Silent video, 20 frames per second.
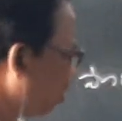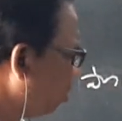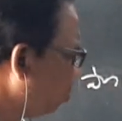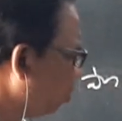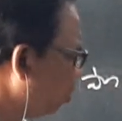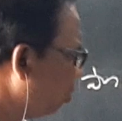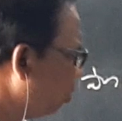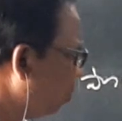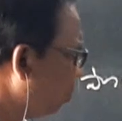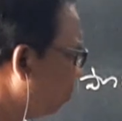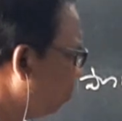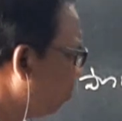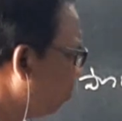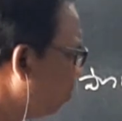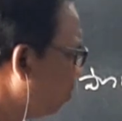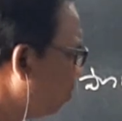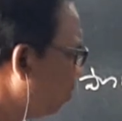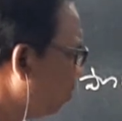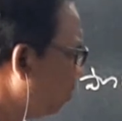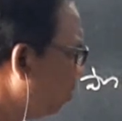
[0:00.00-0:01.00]
వెడల్పు
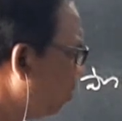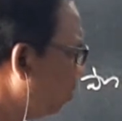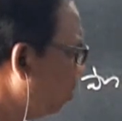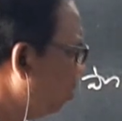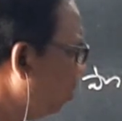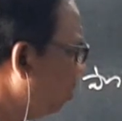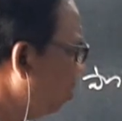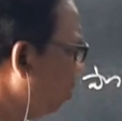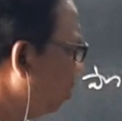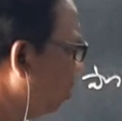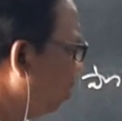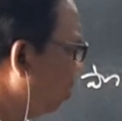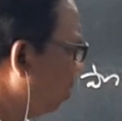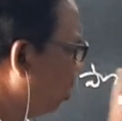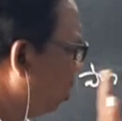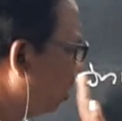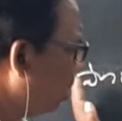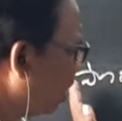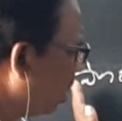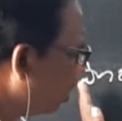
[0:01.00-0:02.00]

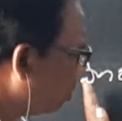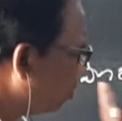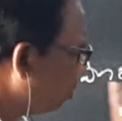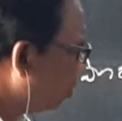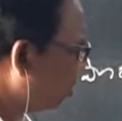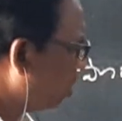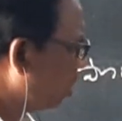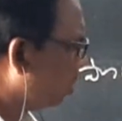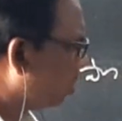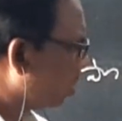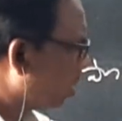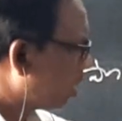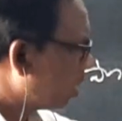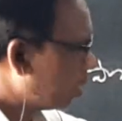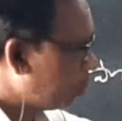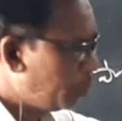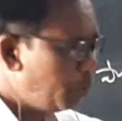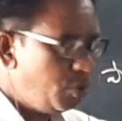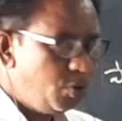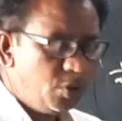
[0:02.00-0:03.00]
అని వేస్తే
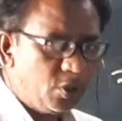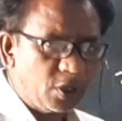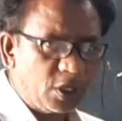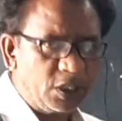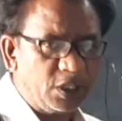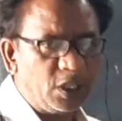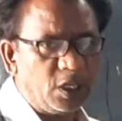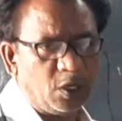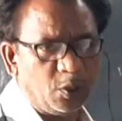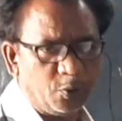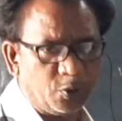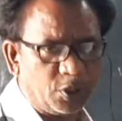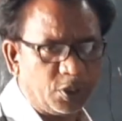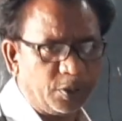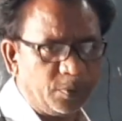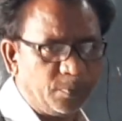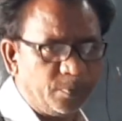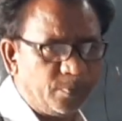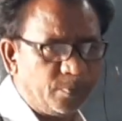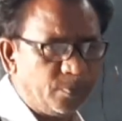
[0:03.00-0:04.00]
చదరపు గజాలు
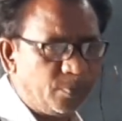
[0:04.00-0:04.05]
అవుతాయి